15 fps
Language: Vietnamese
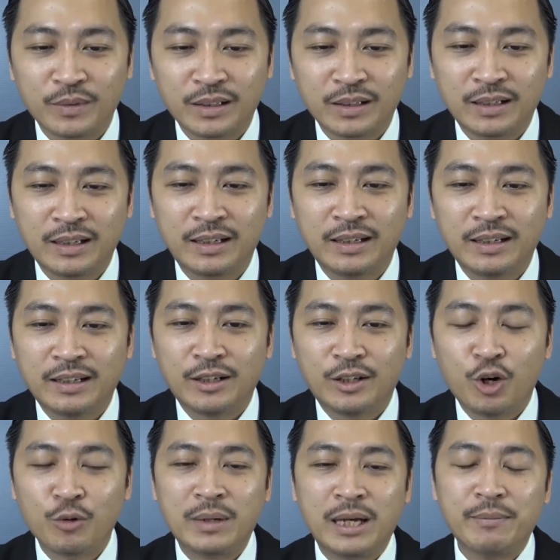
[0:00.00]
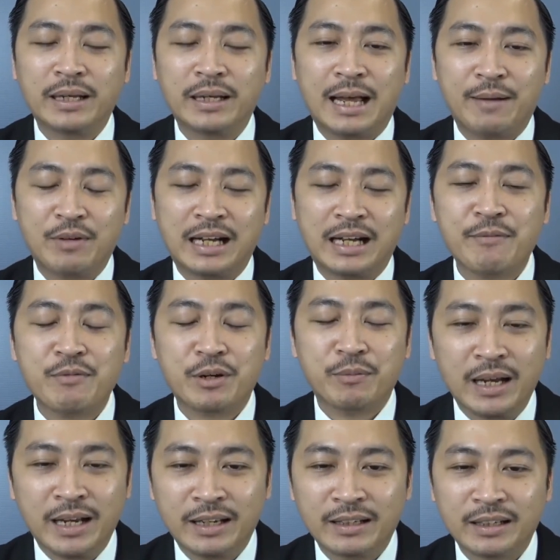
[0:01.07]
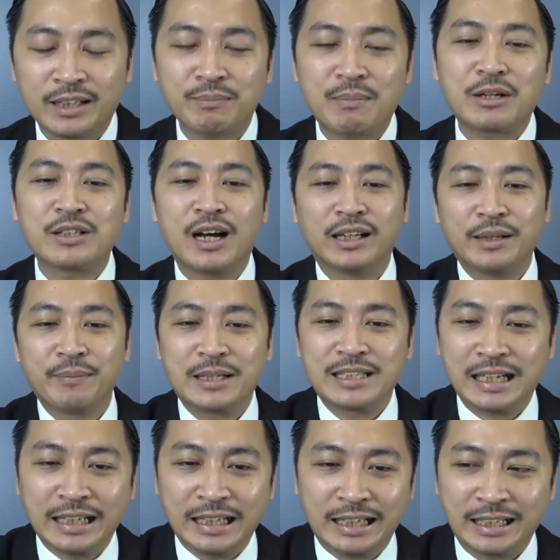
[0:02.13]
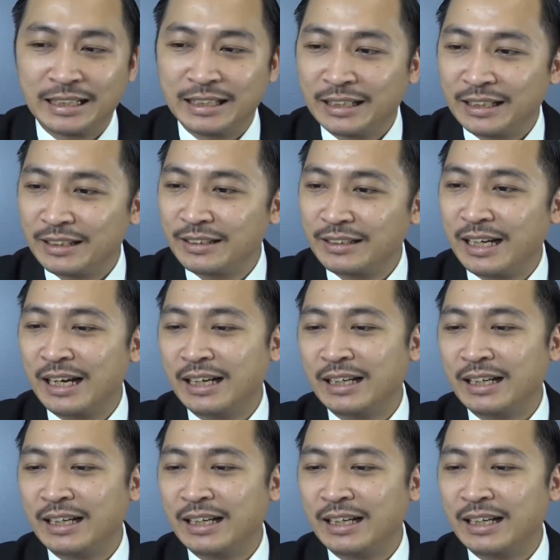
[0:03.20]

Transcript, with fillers: Đấy. hôm nay mình làm việc a việc b nhưng bao giờ thì mình sẽ nghỉ đấy chưa